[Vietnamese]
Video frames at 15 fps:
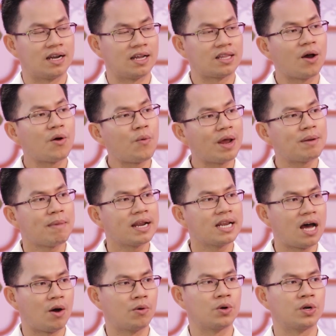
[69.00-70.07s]
gọi là thói quen
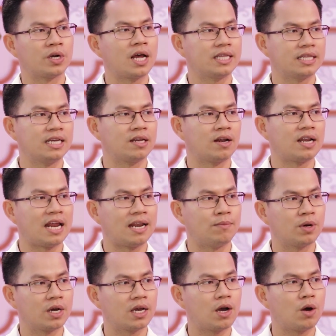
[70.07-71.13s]
ban đầu rồi đó thì nó lại là
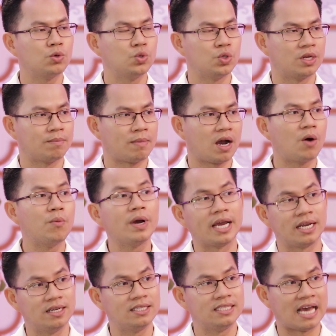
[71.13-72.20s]
một cái câu chuyện mà không
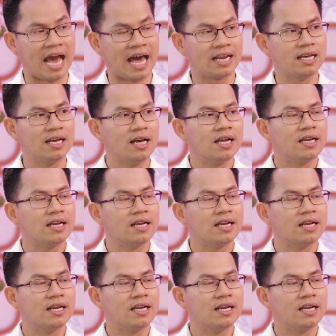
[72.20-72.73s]
hề đơn giản.